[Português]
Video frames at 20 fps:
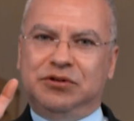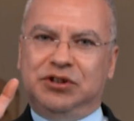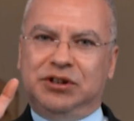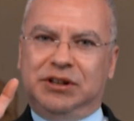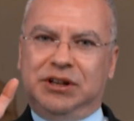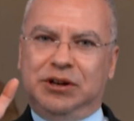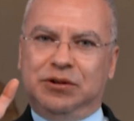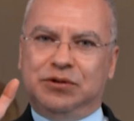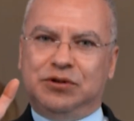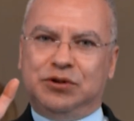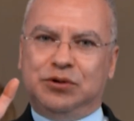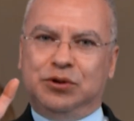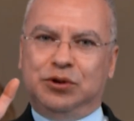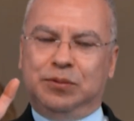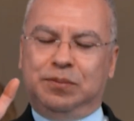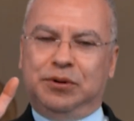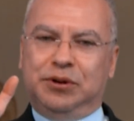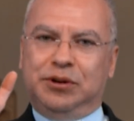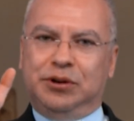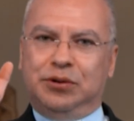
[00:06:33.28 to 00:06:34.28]
de Deus
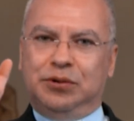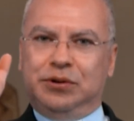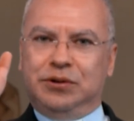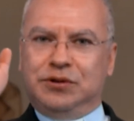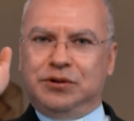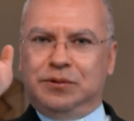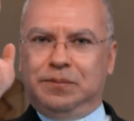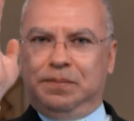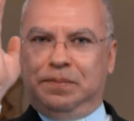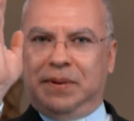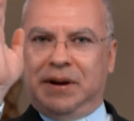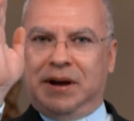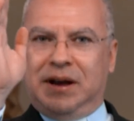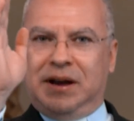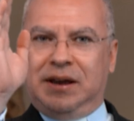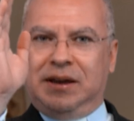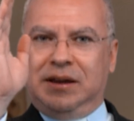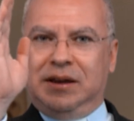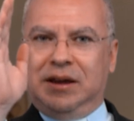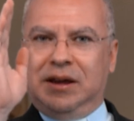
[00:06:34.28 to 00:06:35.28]
Todo-Poderoso,
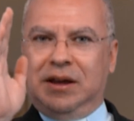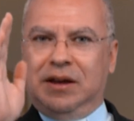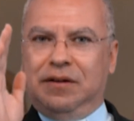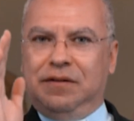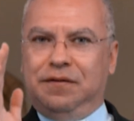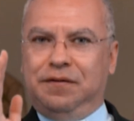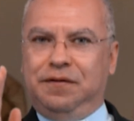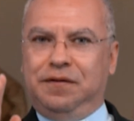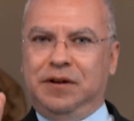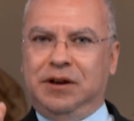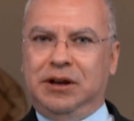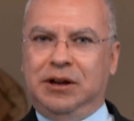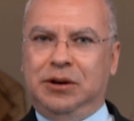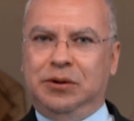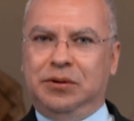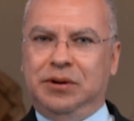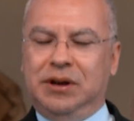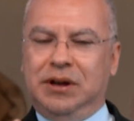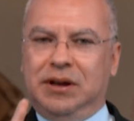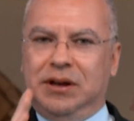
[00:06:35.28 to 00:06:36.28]
Pai,
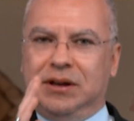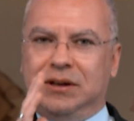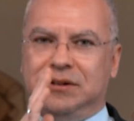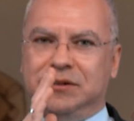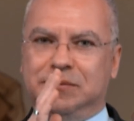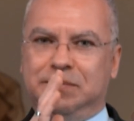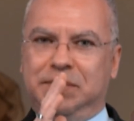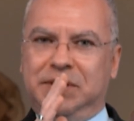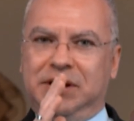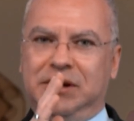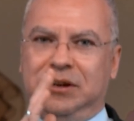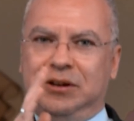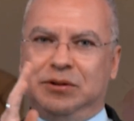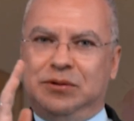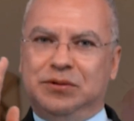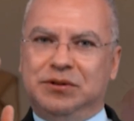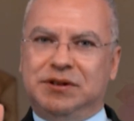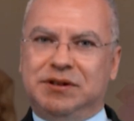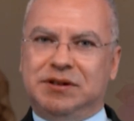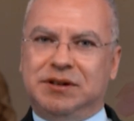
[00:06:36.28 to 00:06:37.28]
Filho,
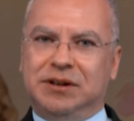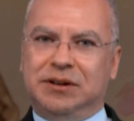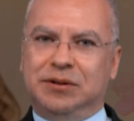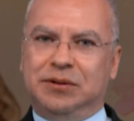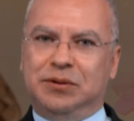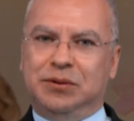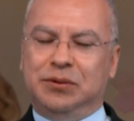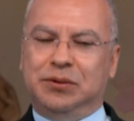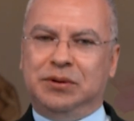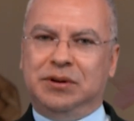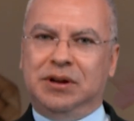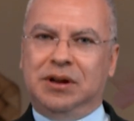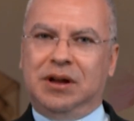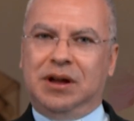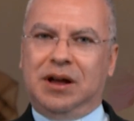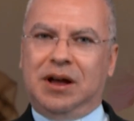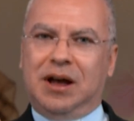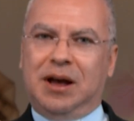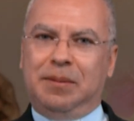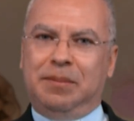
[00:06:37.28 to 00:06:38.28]
Espírito Santo.
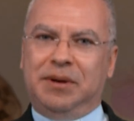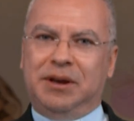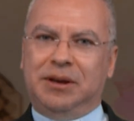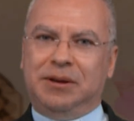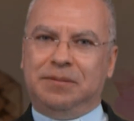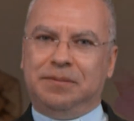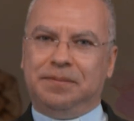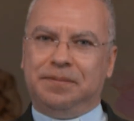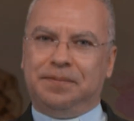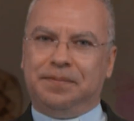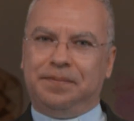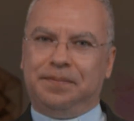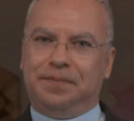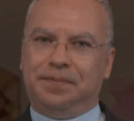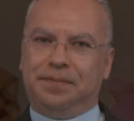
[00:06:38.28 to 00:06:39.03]
Amém.